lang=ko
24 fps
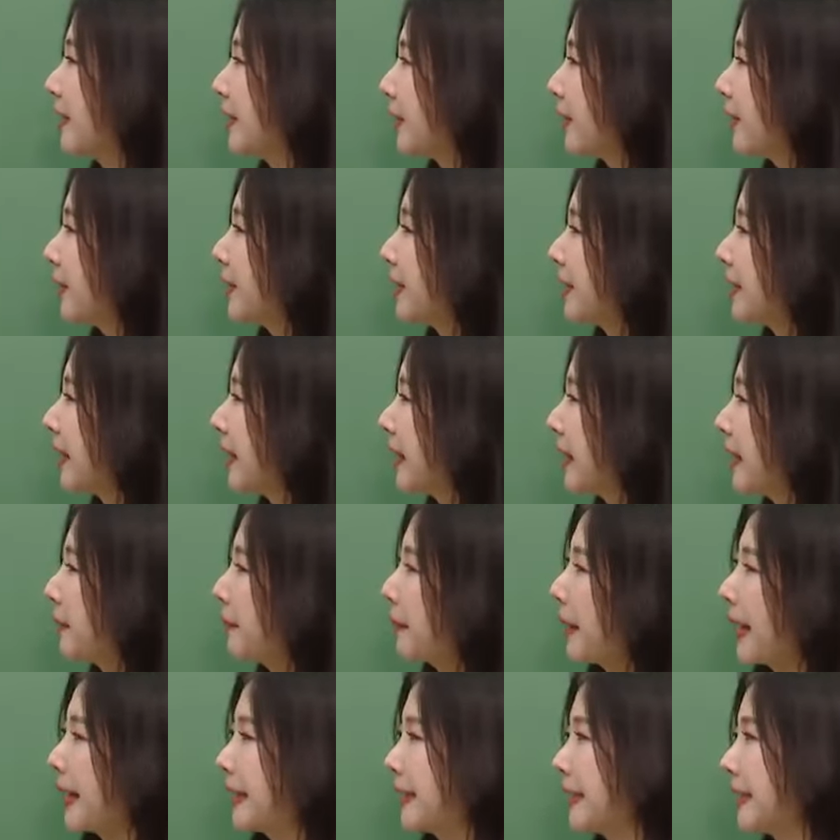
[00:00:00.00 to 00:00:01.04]
그런 스타일의
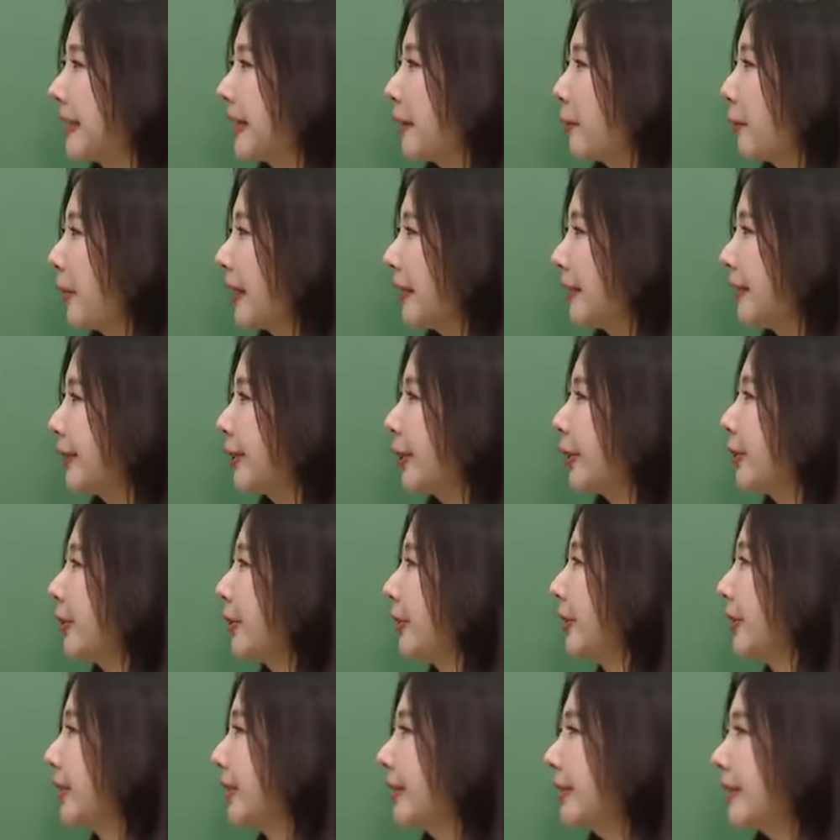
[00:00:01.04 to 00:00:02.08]
바지랑 화이트
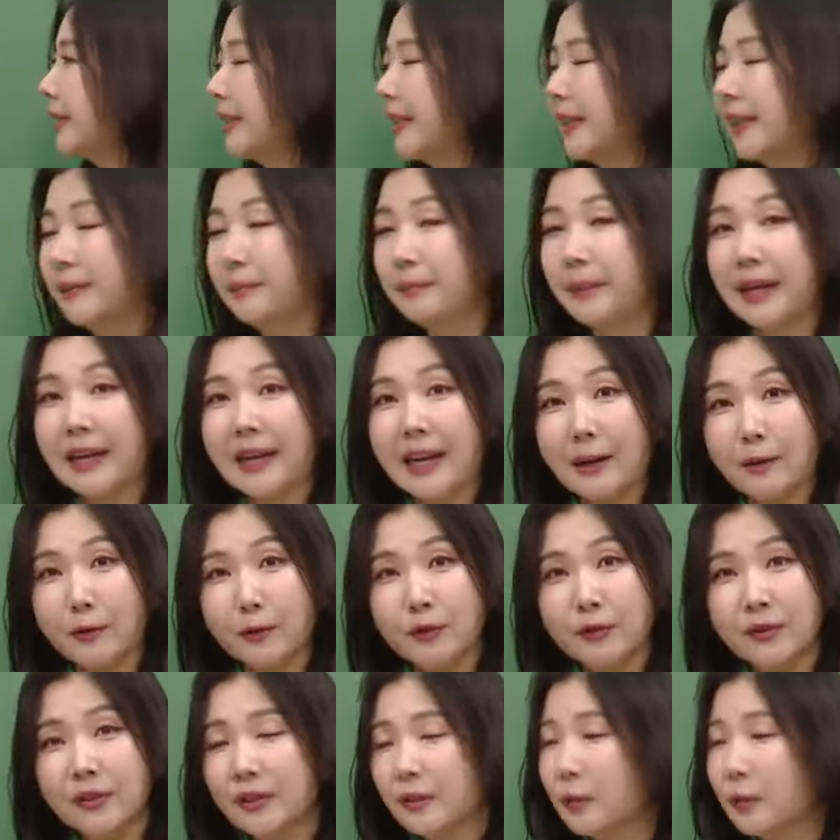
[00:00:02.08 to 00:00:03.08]
셔츠를 p i c